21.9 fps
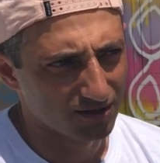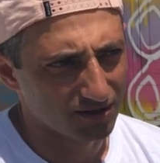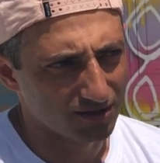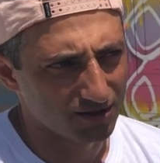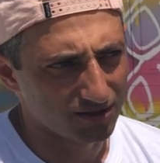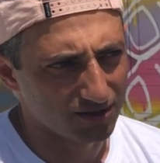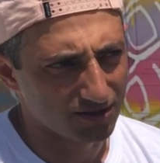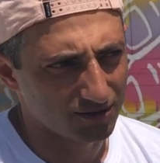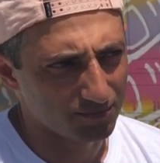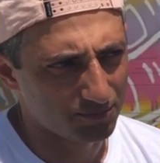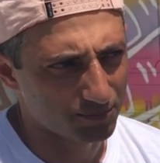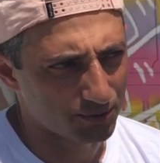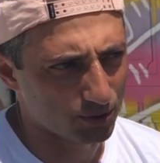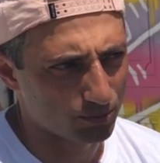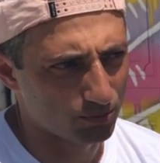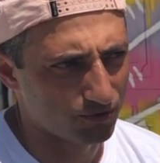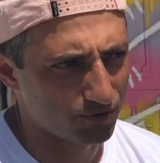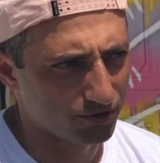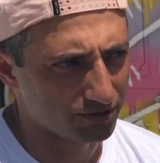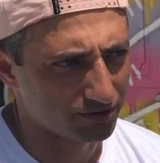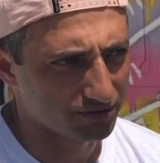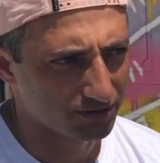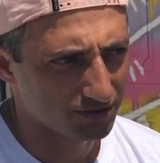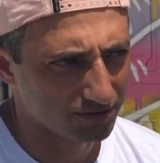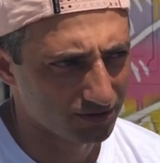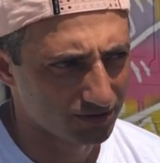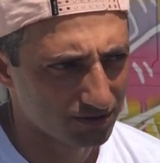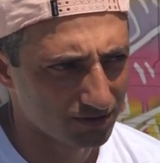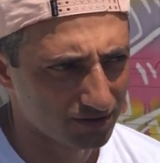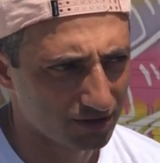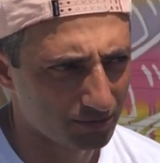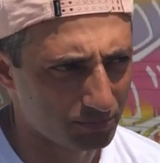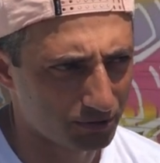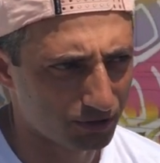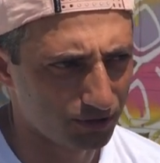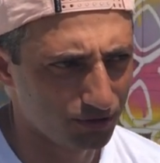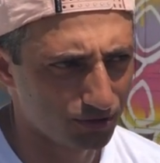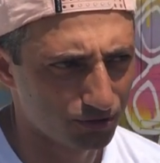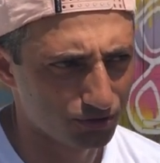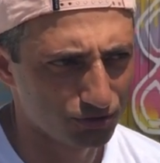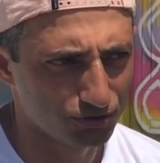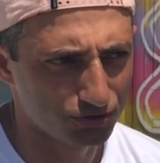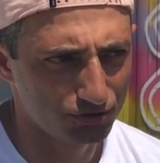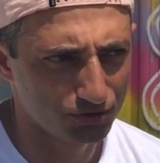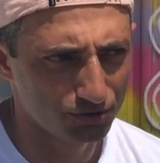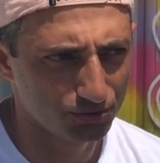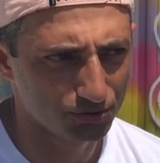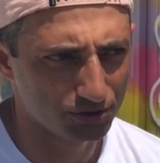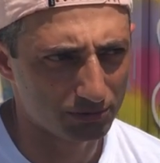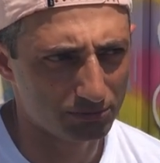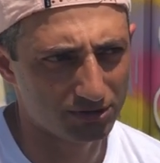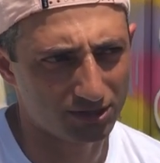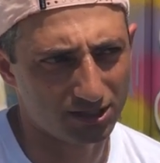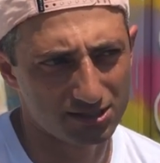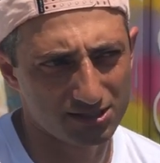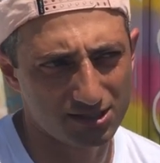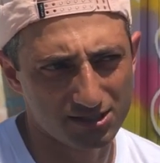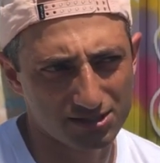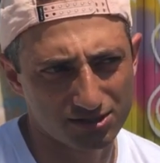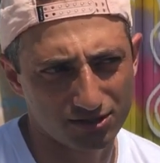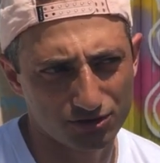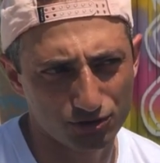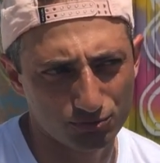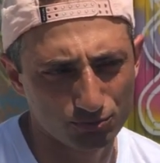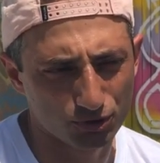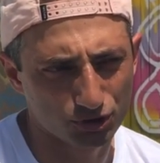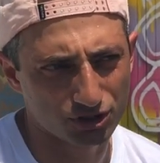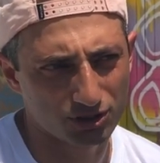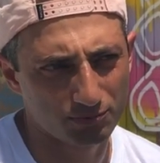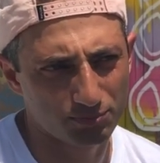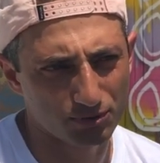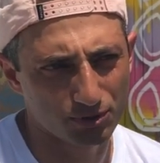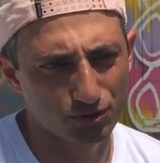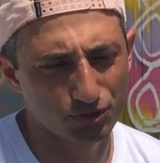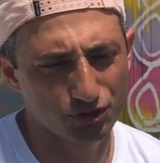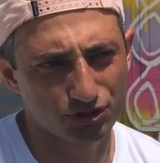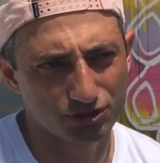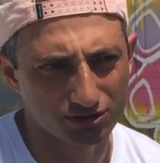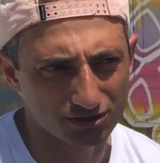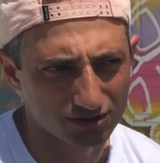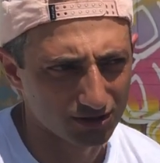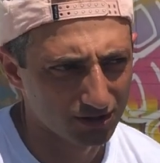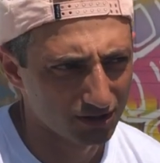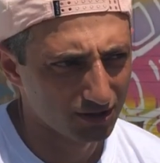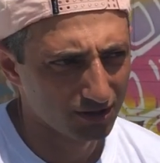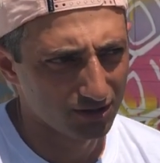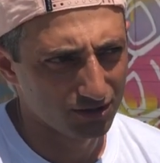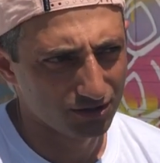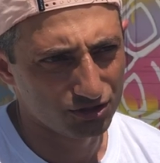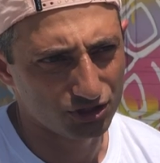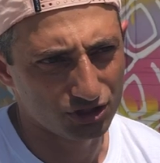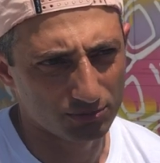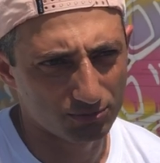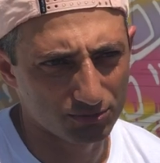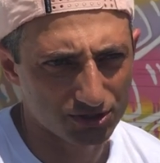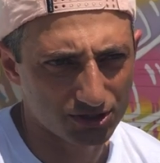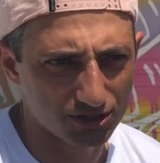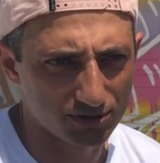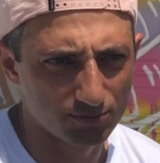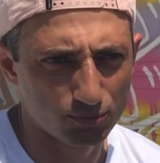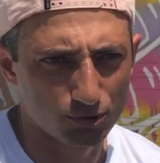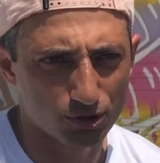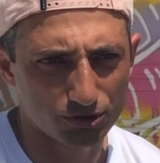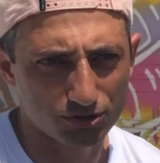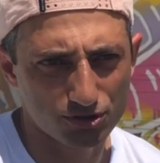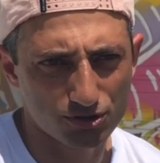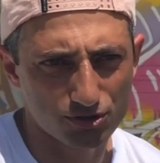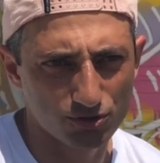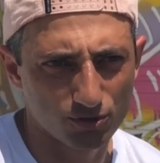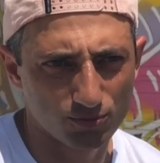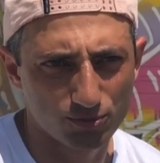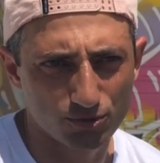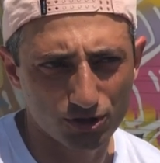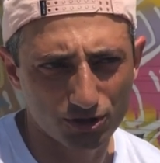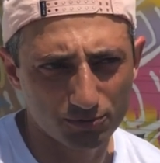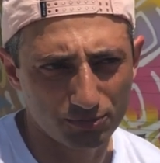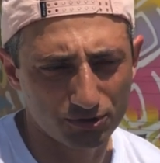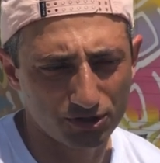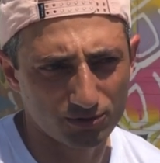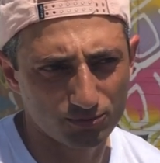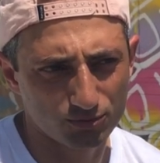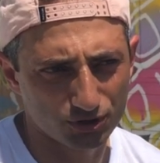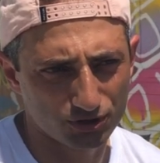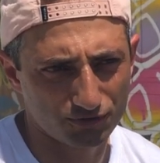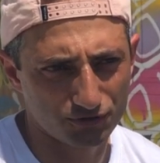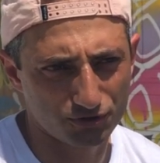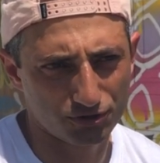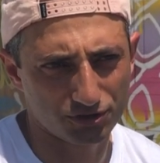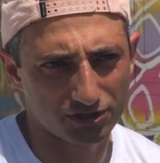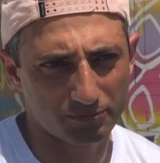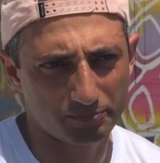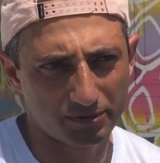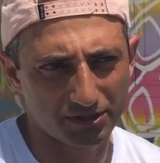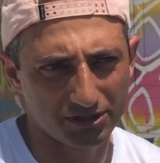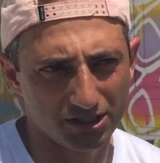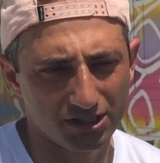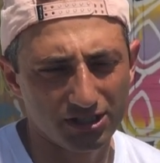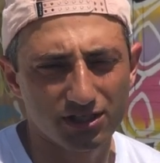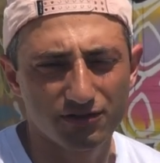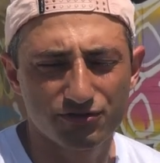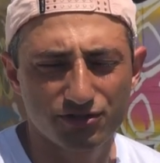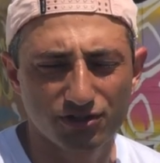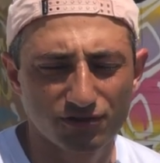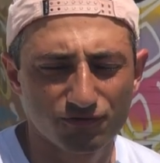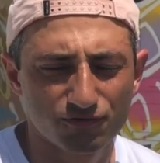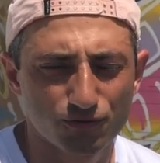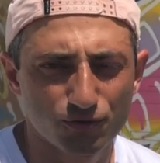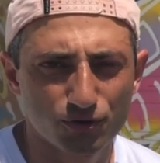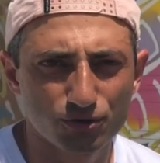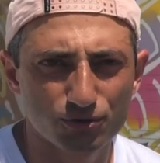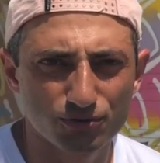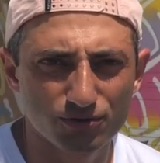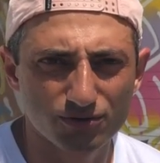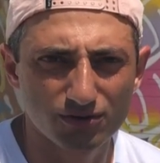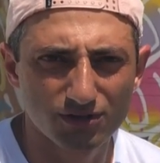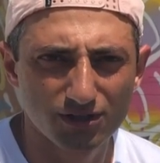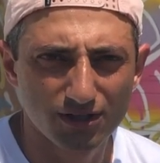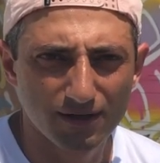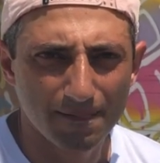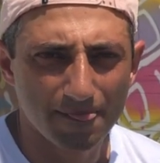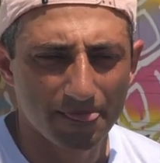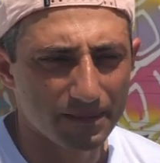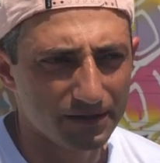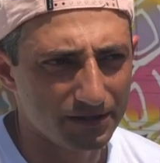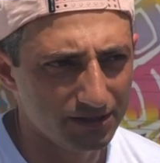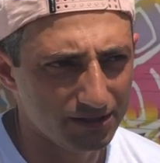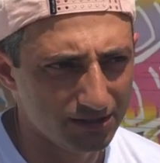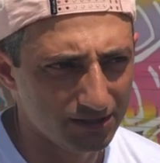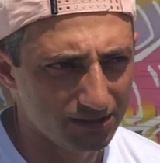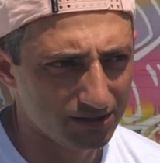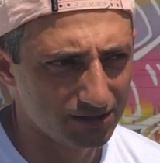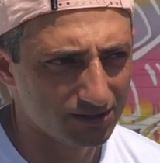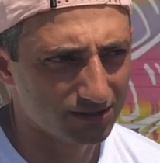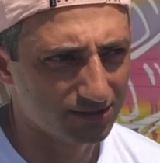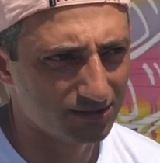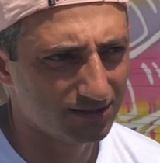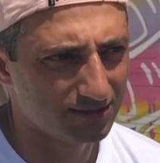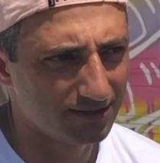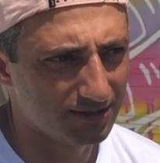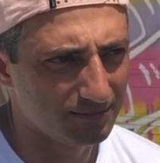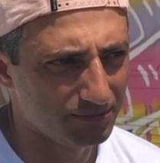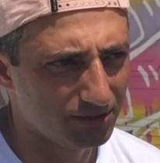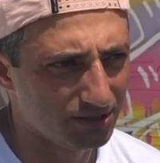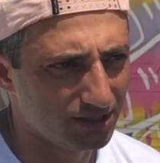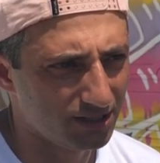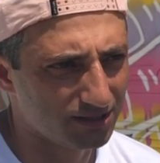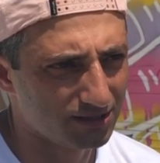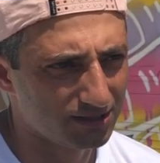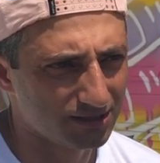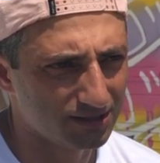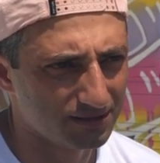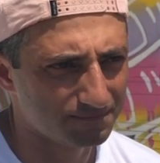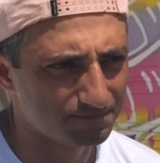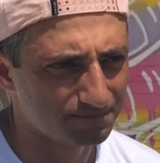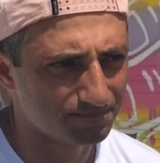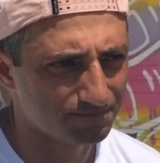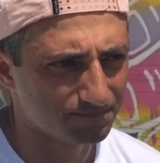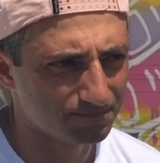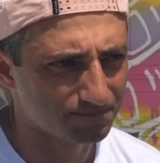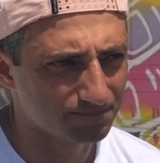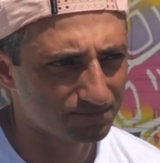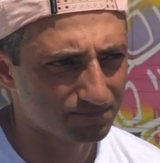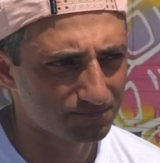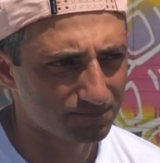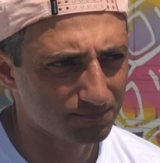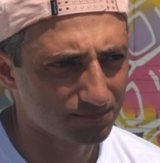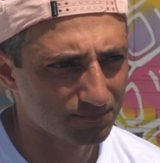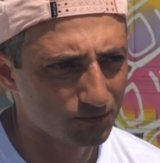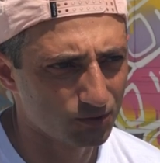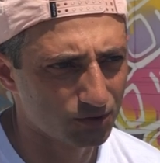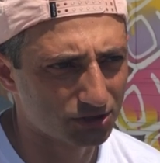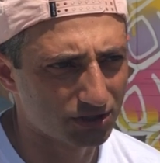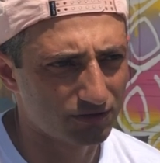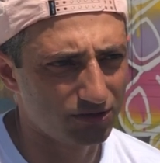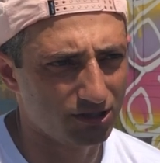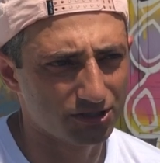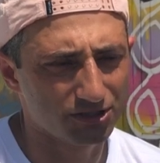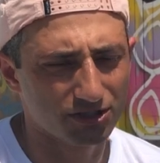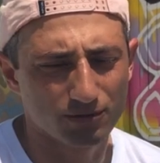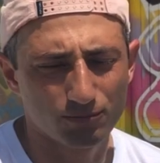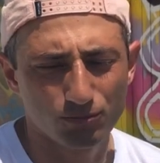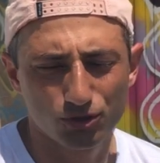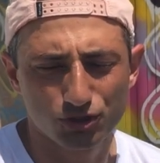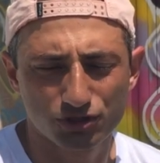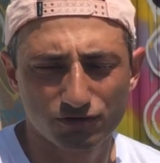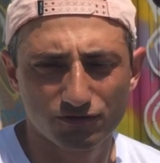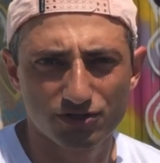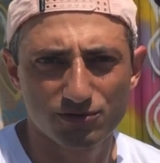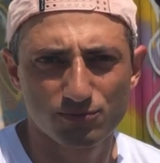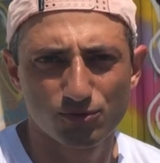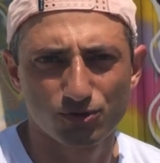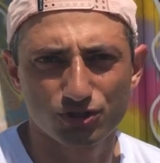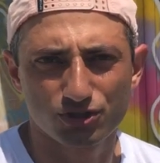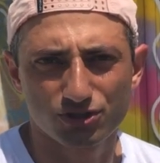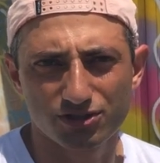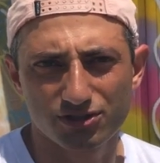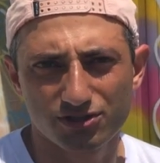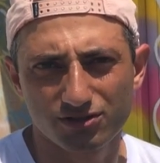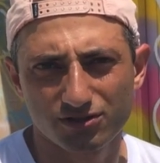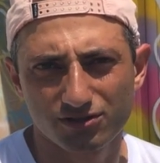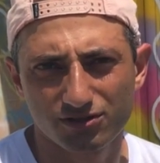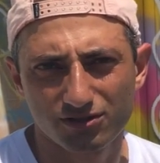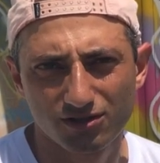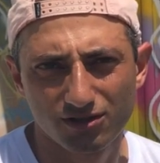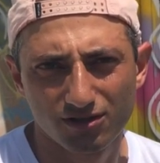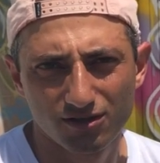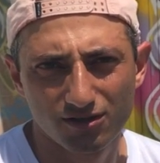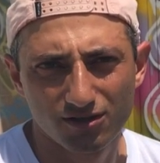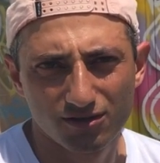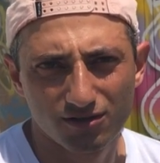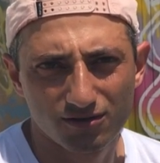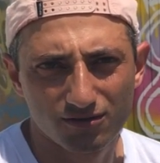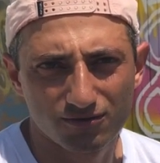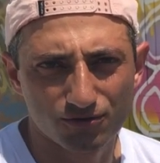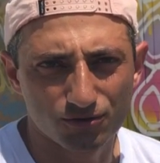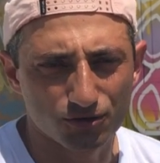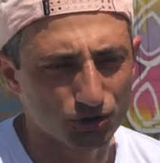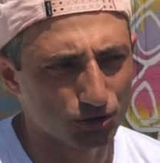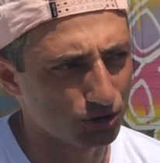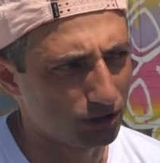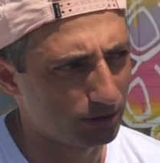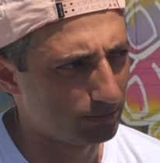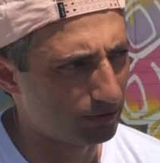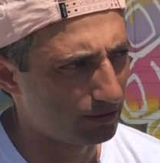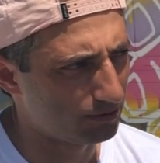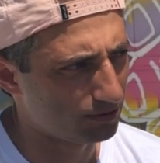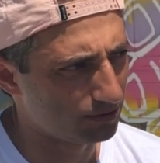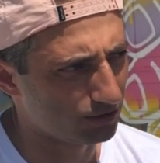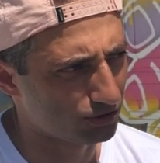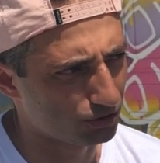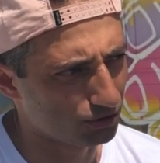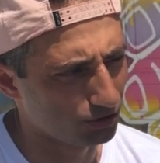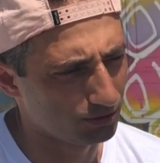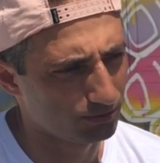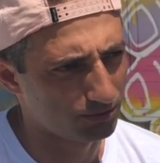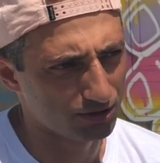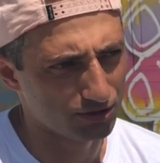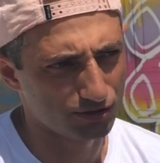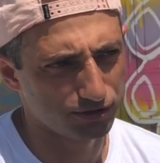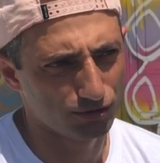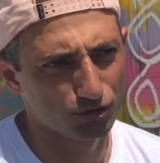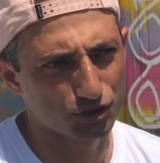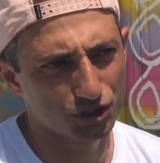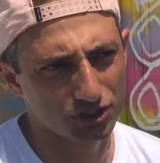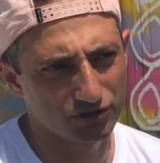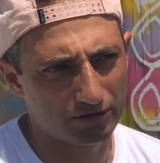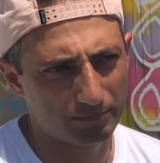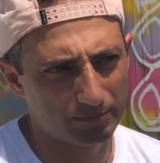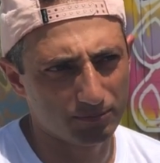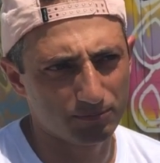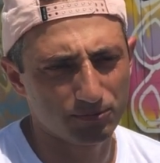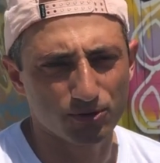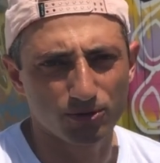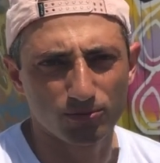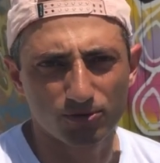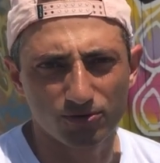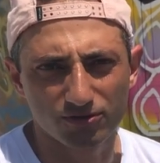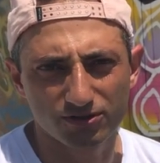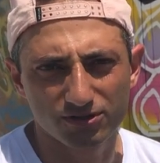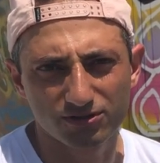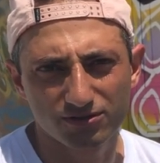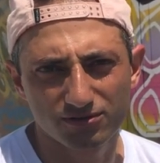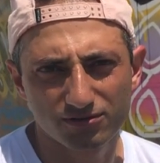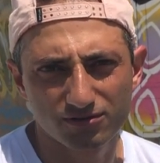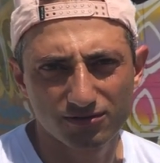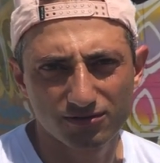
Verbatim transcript: Э, пробовать определенные трюки. Мне казалось, это немножко проще, чем скейтборд и сноуборд, потому что все-таки падение все в воду. И для меня это ну, открывало, наверное, больше возможностей. Вот, что-либо, что-либо из сложного попробовать.